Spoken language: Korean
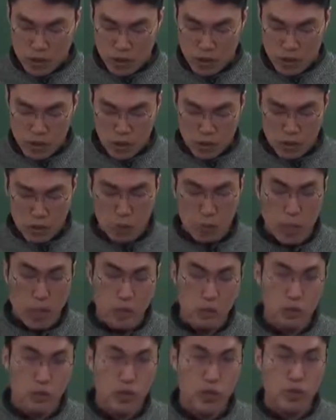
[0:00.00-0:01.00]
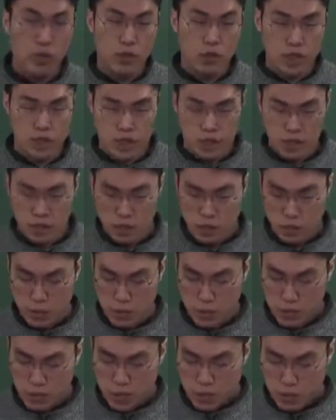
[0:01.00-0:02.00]
승인을 얻어 반출되었다.
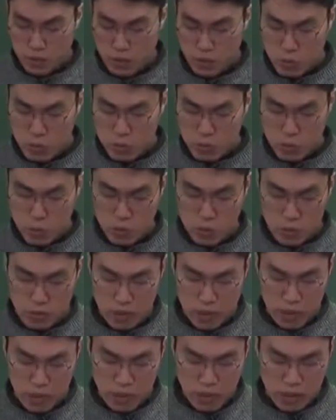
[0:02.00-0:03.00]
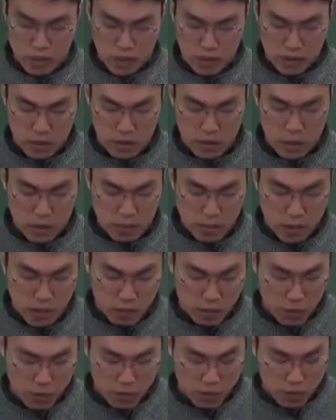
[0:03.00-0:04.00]
그러면은 내공 물품으로 봅니다. 자, 그래서 답은
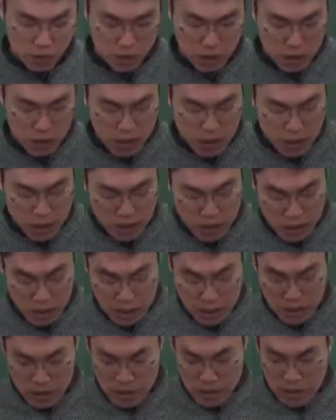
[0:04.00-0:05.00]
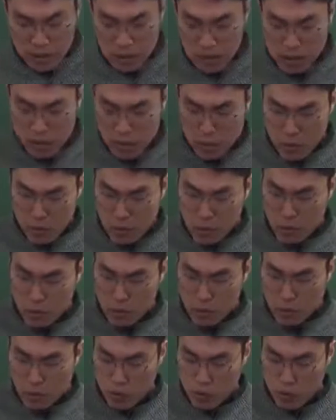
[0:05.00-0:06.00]
4번이고. 자, 4번 문제
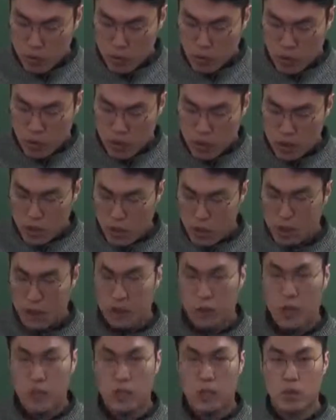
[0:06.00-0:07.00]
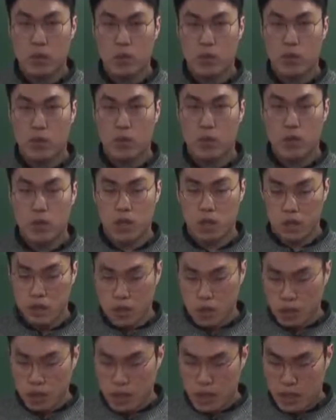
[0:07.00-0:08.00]
보시면은 통관의 정의, 관세법상 통관의
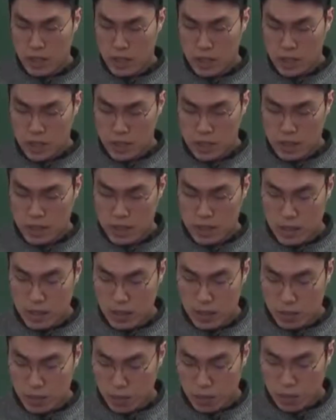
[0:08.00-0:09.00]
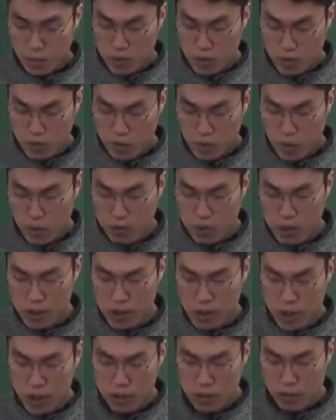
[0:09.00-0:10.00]
정의에 해당하지, 어,
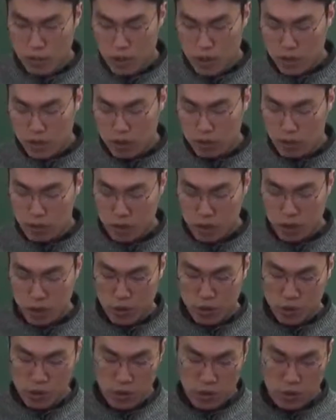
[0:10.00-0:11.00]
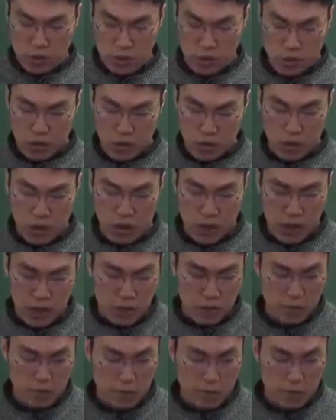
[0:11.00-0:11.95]
포함되는 개념만 구성된 것은 어느 것입니까?